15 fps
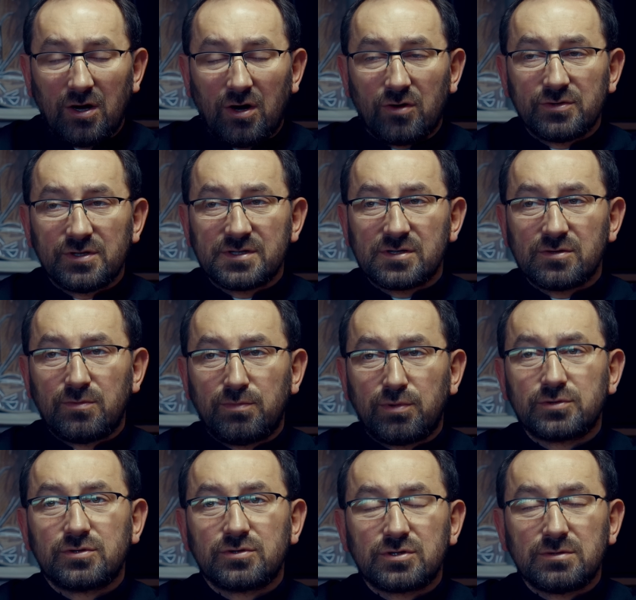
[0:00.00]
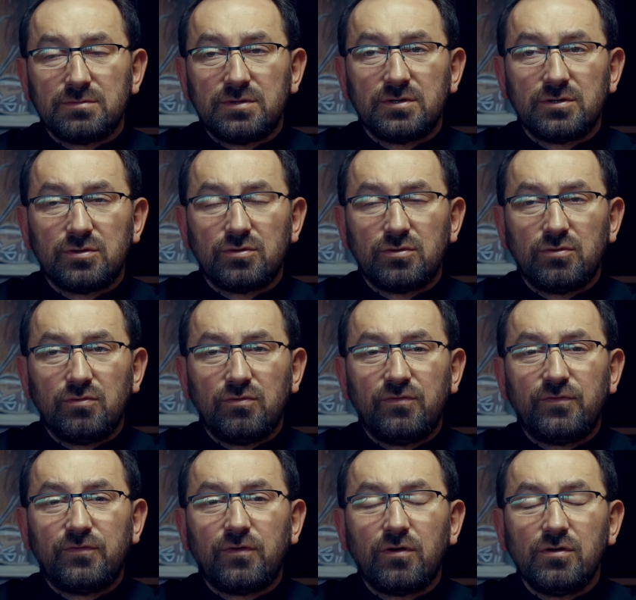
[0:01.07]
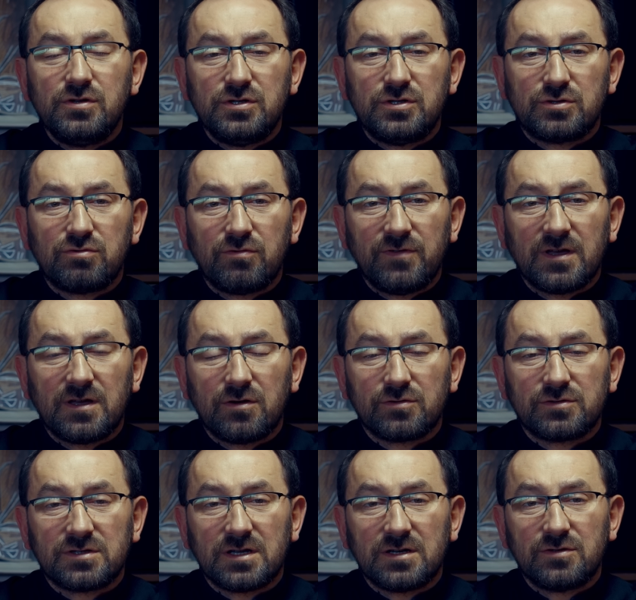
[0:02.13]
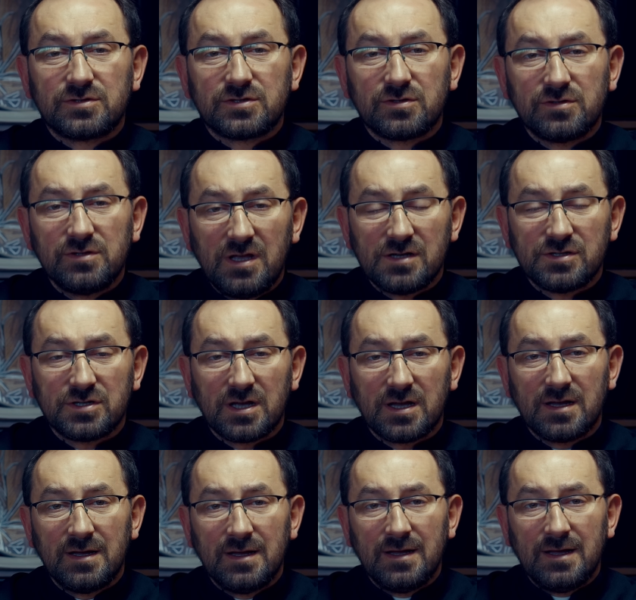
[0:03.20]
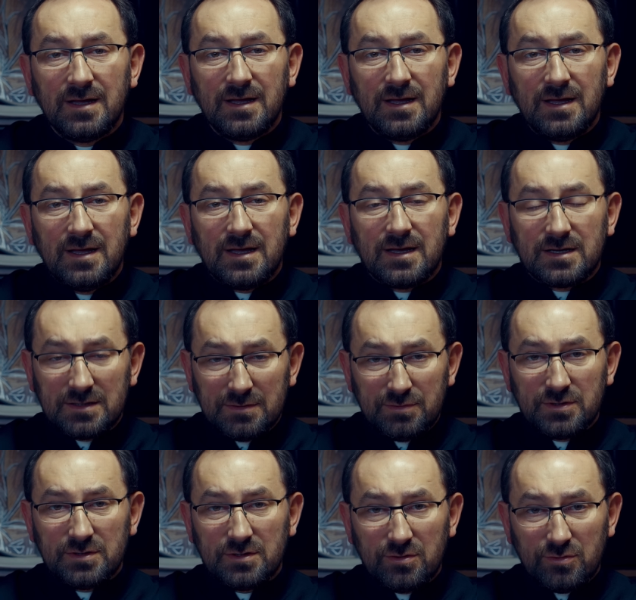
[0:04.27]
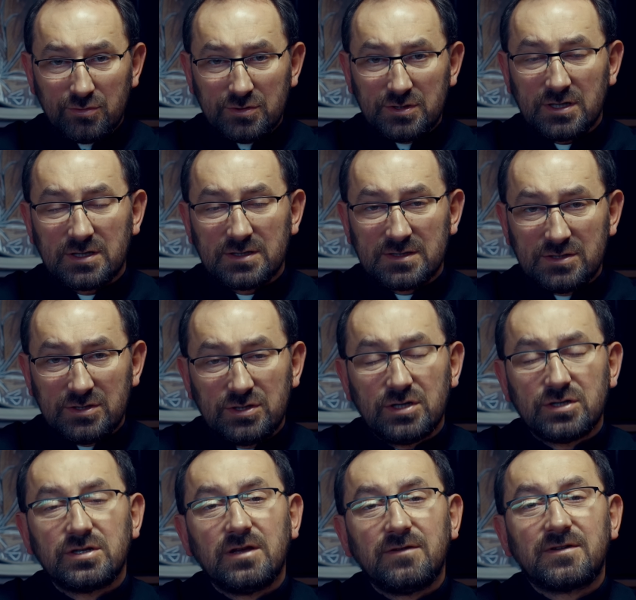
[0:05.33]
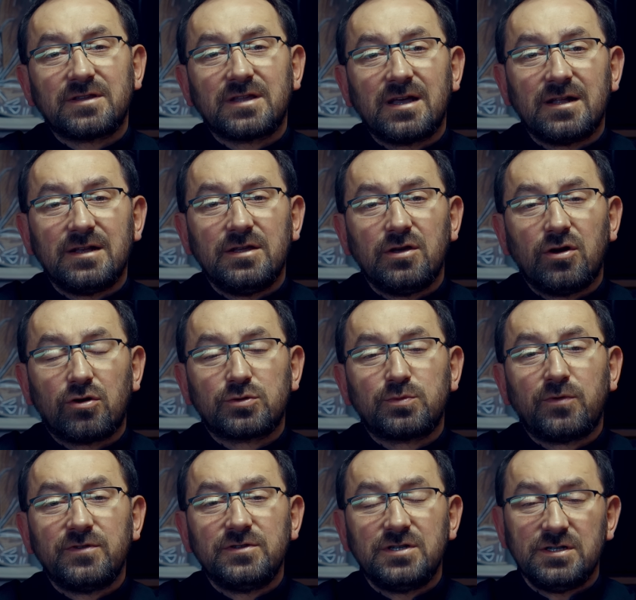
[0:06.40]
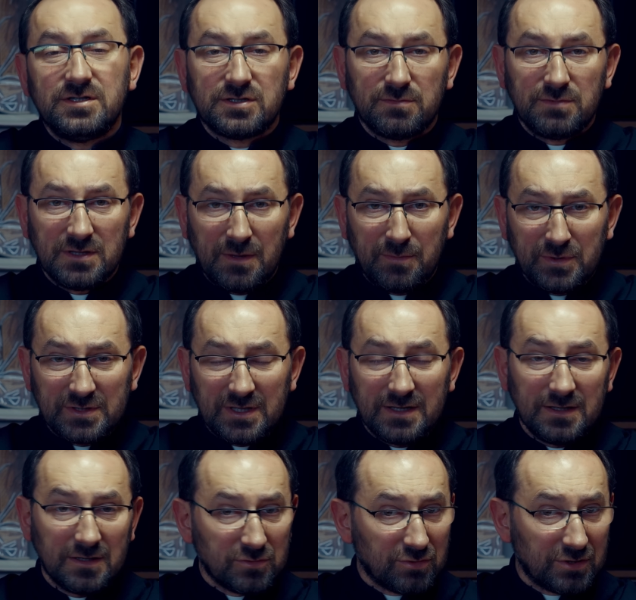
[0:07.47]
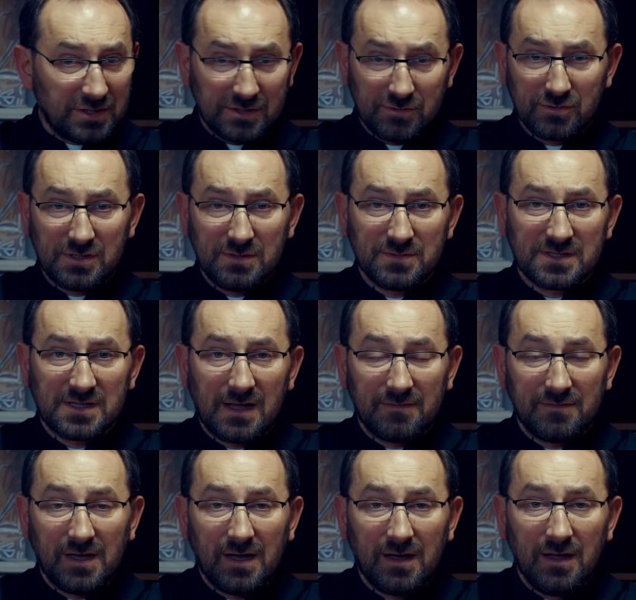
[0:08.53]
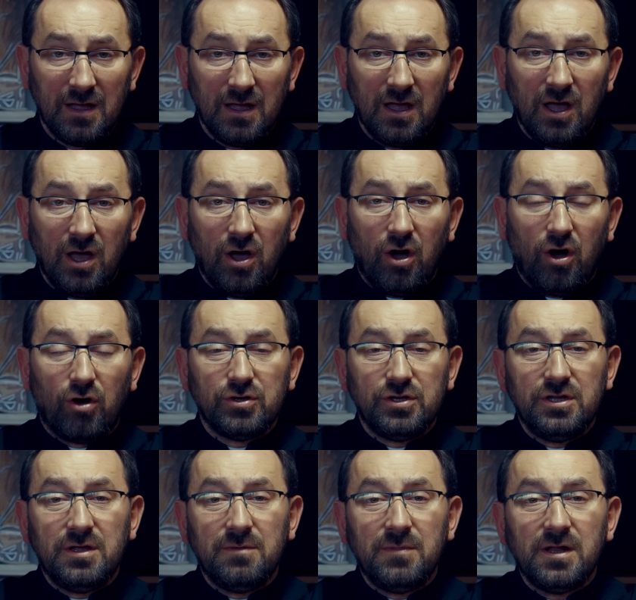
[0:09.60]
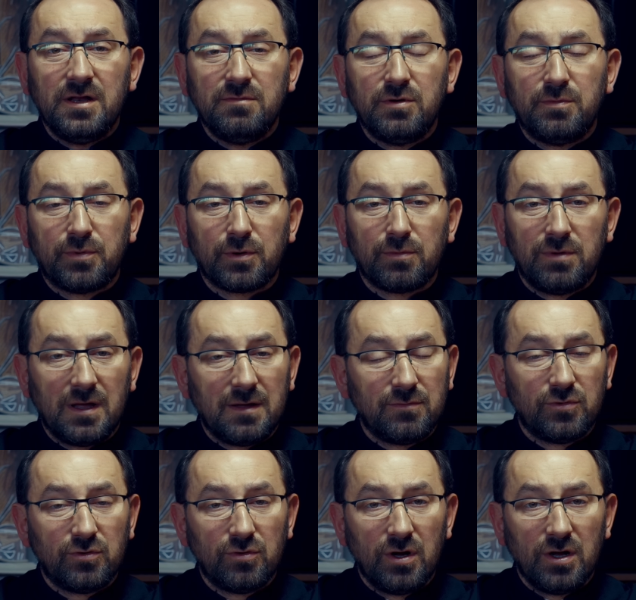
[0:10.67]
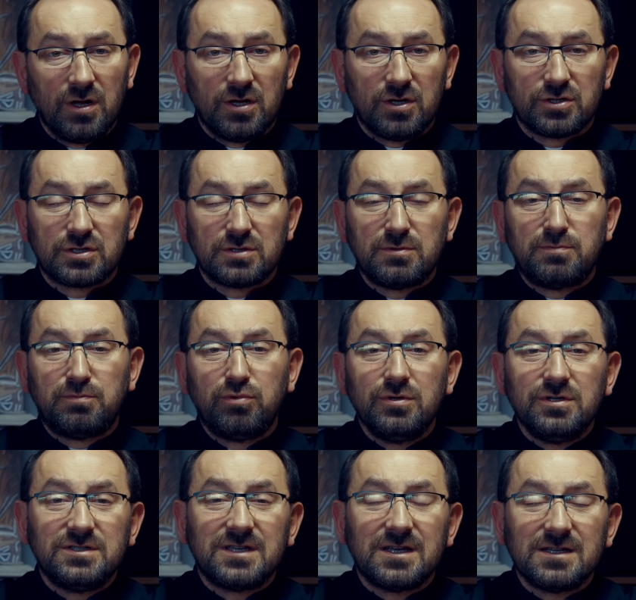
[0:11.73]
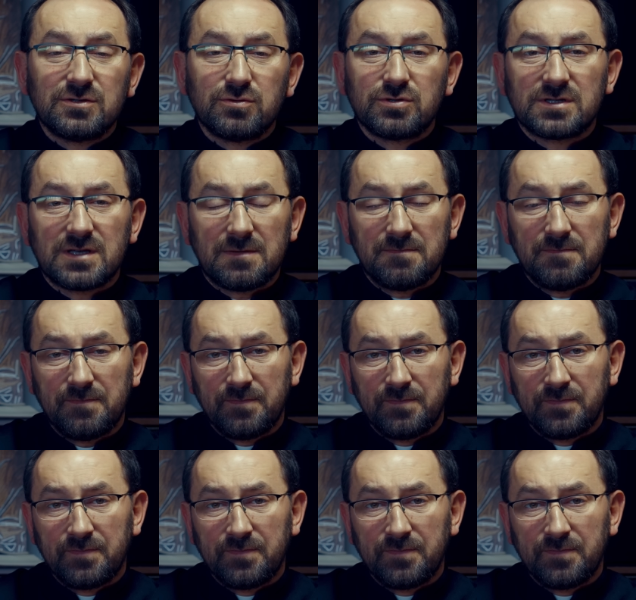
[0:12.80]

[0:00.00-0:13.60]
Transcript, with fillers: One są po to, żeby uwolnić człowieka od tego, co on niesie. Gdyby ludzie z dzisiejszej Ewangelii odpowiedzieli sobie na pytania, które Jezus im stawia, oni nie mieliby problemu, żeby pójść za Jezusem.